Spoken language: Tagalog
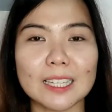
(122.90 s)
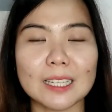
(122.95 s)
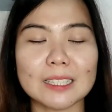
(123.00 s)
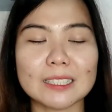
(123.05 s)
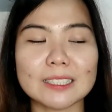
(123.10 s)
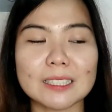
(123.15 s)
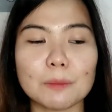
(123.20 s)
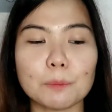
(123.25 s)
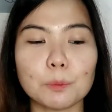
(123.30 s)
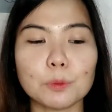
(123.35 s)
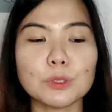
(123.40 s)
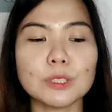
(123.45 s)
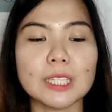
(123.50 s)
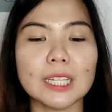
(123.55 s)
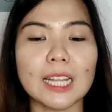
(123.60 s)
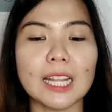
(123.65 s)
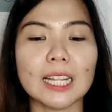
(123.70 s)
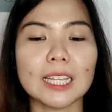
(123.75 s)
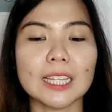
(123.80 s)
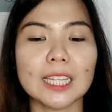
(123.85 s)
Sampu
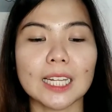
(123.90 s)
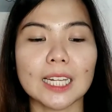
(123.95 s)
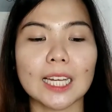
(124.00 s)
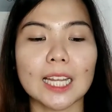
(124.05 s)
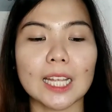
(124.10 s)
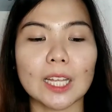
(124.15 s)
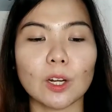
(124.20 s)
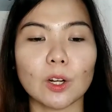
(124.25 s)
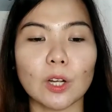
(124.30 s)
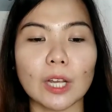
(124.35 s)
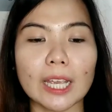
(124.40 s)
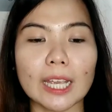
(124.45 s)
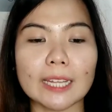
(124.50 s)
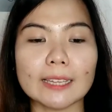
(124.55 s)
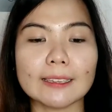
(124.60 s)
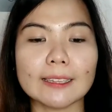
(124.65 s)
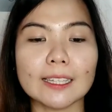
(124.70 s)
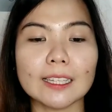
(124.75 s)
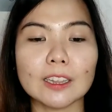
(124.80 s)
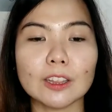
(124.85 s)
silang naglaro.
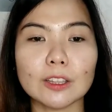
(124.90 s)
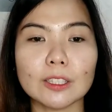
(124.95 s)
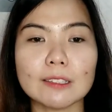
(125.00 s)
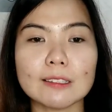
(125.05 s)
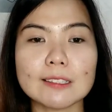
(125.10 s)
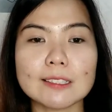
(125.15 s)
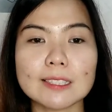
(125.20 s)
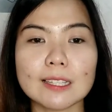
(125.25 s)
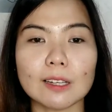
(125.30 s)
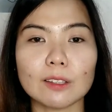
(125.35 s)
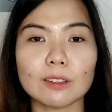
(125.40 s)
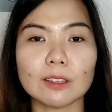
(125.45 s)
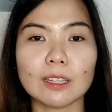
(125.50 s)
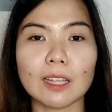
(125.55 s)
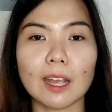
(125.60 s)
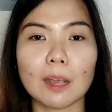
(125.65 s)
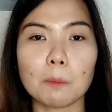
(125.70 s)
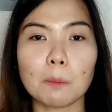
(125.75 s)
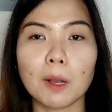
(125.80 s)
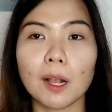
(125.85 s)
And it turns out
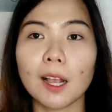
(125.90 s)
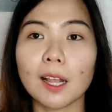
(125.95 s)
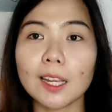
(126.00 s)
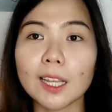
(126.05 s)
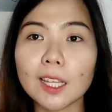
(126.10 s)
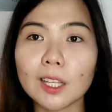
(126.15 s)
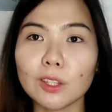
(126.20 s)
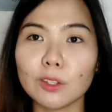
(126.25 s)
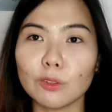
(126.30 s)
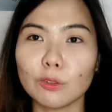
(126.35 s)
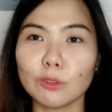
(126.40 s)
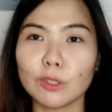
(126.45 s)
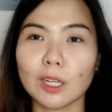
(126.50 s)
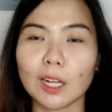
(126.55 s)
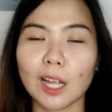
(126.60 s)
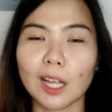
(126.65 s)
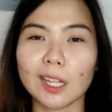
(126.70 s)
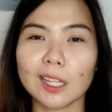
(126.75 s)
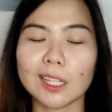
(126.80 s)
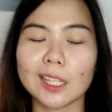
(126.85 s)
na magaling yung
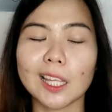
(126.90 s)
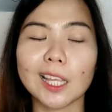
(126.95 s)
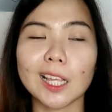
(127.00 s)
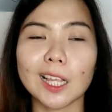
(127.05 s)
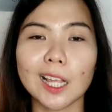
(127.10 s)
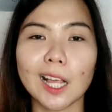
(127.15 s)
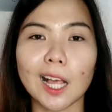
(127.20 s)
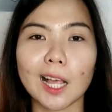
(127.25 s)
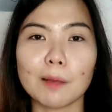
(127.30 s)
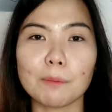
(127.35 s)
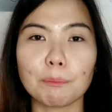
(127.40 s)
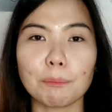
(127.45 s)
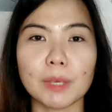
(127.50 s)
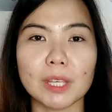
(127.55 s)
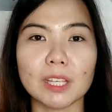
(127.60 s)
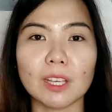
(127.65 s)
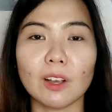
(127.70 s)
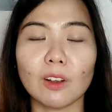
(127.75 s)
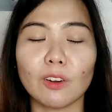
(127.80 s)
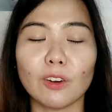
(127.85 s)
naging
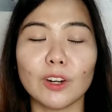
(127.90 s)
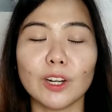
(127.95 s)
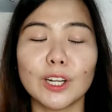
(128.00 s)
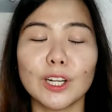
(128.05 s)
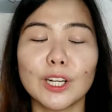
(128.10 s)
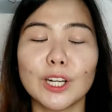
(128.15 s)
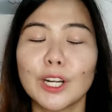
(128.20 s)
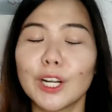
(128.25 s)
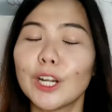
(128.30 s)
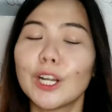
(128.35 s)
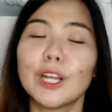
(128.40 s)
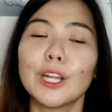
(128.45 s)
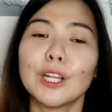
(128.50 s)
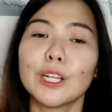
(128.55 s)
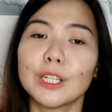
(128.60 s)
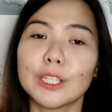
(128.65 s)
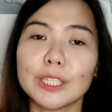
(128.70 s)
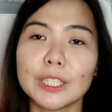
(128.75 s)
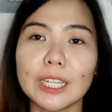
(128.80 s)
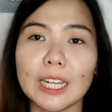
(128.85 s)
kakampi niya or
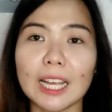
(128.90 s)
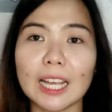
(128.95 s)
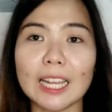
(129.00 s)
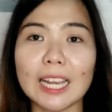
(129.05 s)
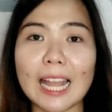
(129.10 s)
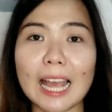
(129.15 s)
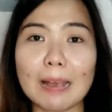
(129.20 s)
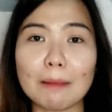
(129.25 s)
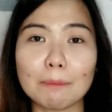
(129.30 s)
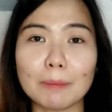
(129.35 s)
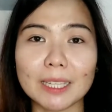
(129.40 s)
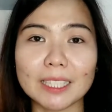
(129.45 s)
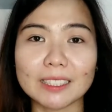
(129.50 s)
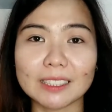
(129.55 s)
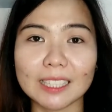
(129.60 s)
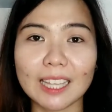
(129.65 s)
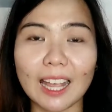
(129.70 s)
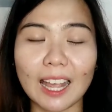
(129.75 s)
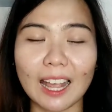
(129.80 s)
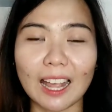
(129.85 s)

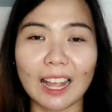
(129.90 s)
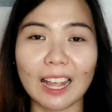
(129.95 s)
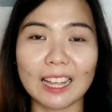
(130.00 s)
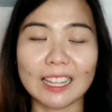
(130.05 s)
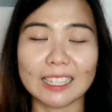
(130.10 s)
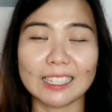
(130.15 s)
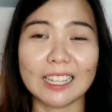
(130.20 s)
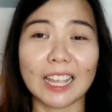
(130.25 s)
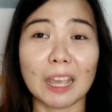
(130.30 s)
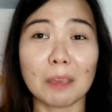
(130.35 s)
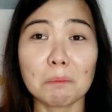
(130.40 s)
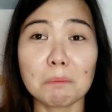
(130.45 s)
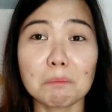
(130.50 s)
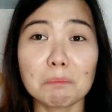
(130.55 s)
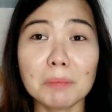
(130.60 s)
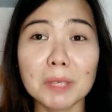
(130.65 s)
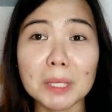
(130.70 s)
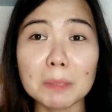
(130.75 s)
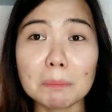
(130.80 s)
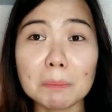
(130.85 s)
nakalaban niya.
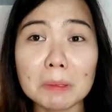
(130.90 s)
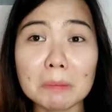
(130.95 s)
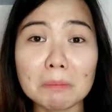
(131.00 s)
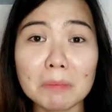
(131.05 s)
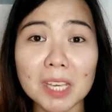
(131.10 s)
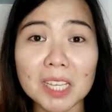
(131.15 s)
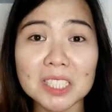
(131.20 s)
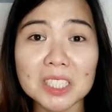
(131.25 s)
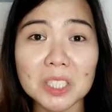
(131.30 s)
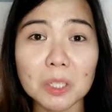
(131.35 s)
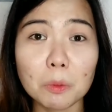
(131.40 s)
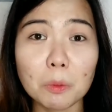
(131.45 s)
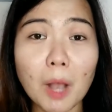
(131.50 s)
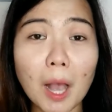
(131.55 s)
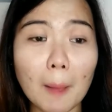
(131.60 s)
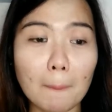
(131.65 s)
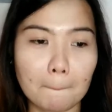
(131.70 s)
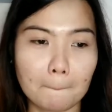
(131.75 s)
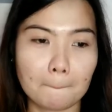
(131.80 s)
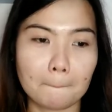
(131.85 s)
MVP e
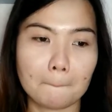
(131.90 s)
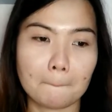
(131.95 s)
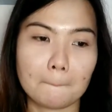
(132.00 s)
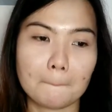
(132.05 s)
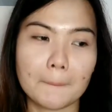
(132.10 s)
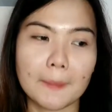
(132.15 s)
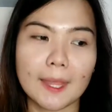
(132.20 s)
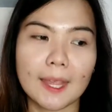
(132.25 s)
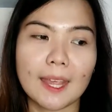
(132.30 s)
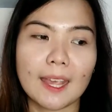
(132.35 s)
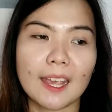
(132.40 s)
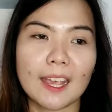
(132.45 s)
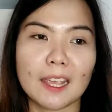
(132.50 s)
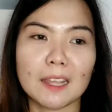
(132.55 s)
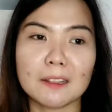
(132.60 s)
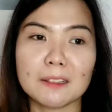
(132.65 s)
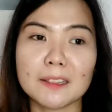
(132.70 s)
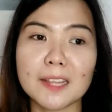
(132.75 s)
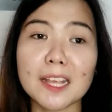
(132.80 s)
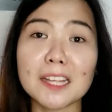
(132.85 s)
Beshiwap.
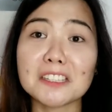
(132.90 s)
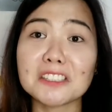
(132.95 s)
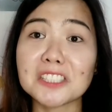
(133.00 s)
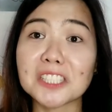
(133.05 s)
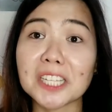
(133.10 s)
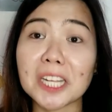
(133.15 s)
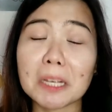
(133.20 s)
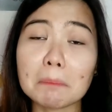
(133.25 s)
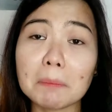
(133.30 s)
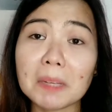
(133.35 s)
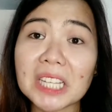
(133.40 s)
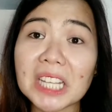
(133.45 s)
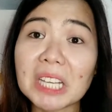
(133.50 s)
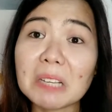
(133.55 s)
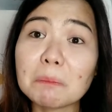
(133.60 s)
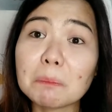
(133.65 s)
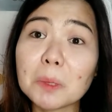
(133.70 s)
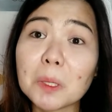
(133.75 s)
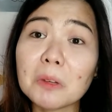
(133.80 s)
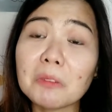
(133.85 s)
And then, chinek pa
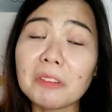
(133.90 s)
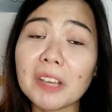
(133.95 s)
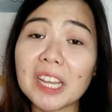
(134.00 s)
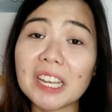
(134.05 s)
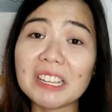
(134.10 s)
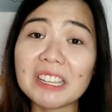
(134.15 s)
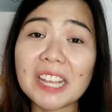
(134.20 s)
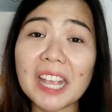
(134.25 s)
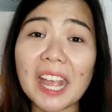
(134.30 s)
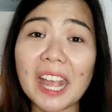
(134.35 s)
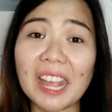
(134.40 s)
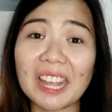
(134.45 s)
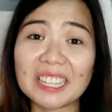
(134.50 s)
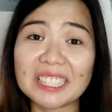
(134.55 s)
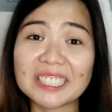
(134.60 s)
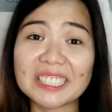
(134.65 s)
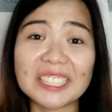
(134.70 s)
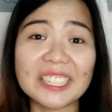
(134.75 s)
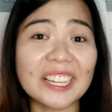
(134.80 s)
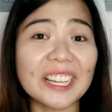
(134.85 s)
niya yung profile niya.
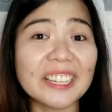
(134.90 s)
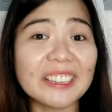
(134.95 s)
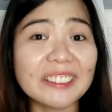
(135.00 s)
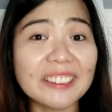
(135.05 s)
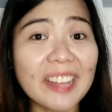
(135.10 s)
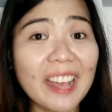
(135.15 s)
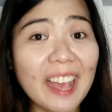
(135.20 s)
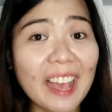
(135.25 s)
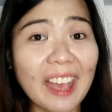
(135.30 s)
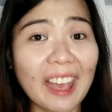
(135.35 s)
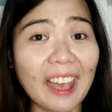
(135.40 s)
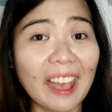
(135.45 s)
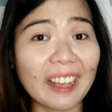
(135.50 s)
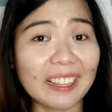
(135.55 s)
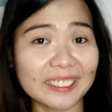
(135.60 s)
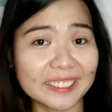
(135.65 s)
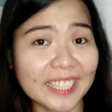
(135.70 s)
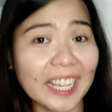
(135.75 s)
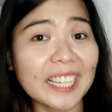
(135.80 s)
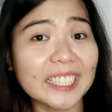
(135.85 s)
Ang ganda,
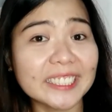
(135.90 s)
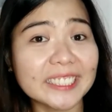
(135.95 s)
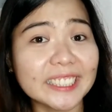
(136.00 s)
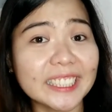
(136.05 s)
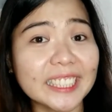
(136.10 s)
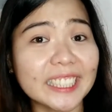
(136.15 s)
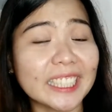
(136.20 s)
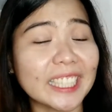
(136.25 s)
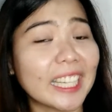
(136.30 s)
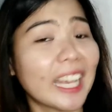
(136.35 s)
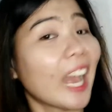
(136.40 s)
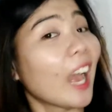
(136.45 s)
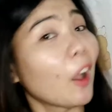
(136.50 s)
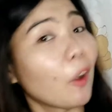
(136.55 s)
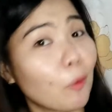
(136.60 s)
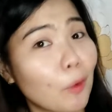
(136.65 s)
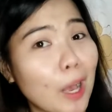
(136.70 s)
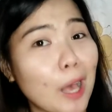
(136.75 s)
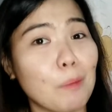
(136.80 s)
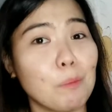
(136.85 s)
ang sexy, ang
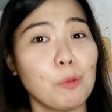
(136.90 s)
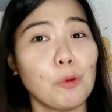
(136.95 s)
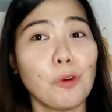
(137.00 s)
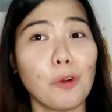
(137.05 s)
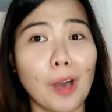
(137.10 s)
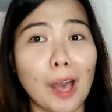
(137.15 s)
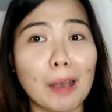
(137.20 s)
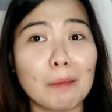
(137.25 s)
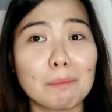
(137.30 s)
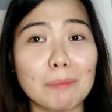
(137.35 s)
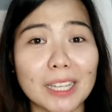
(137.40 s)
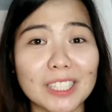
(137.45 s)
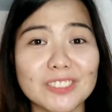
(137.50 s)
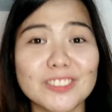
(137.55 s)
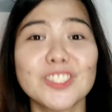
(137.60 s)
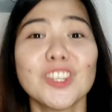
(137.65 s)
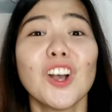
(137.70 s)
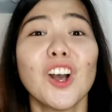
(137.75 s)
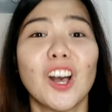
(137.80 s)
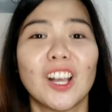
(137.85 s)
gwapo, ang
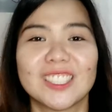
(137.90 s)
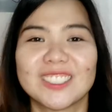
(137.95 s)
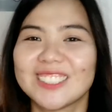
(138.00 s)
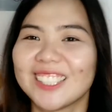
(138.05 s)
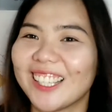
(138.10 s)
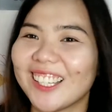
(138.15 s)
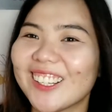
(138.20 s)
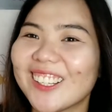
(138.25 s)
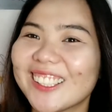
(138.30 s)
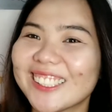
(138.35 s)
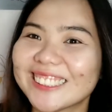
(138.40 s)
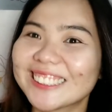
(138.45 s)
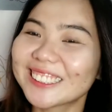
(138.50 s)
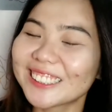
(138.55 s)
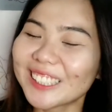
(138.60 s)
macho. Sarot.